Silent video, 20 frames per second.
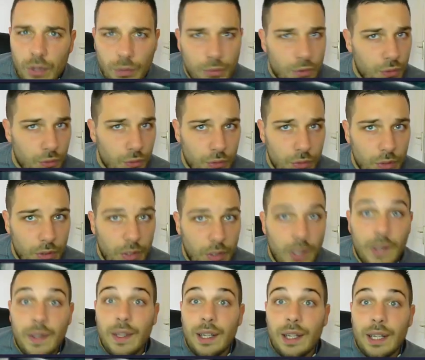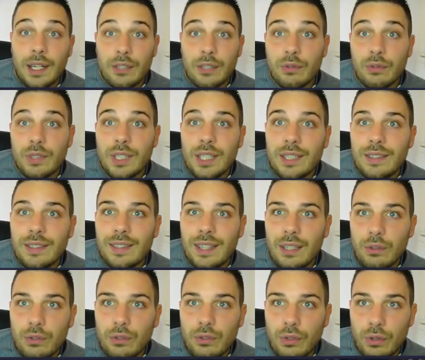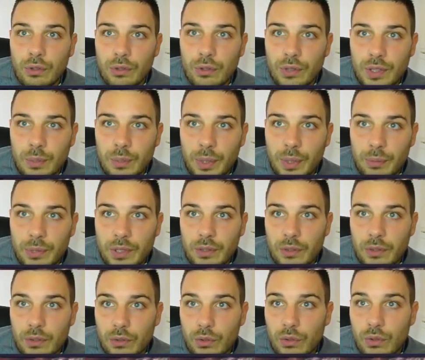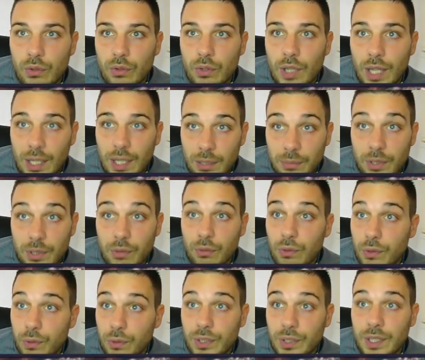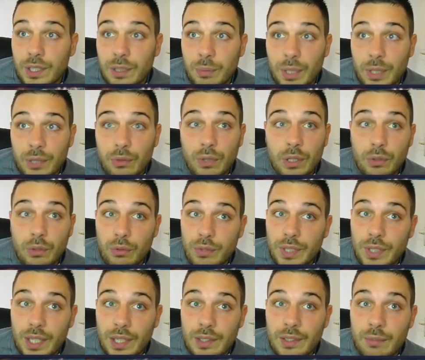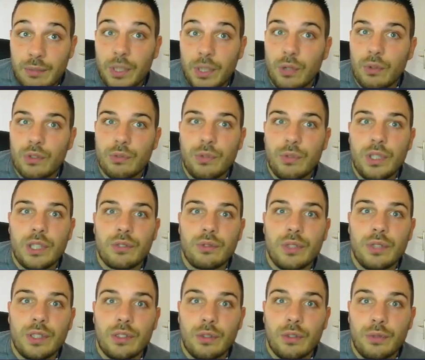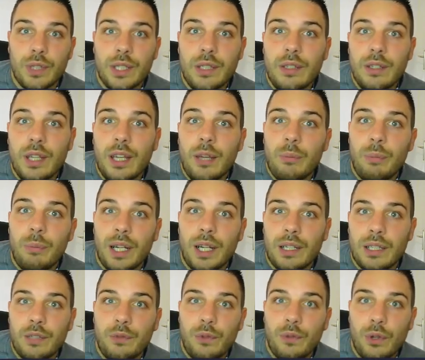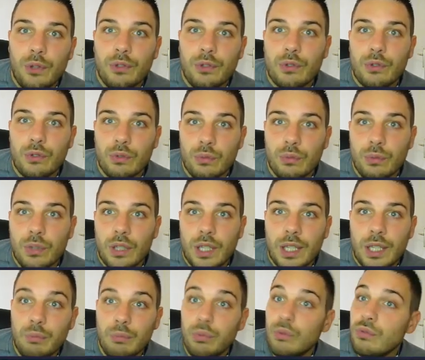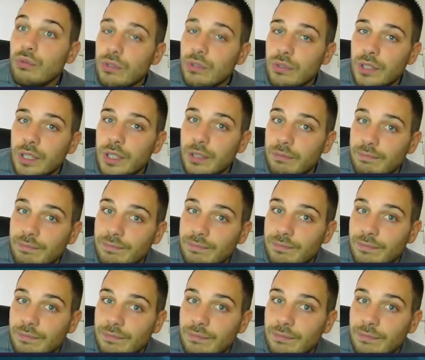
Stormsong. La zone est très luxuriante et permet à la maison de fournir des bateaux à Kultiras. Malheureusement, la zone est envahie par les forces sombres et beaucoup de sangliers.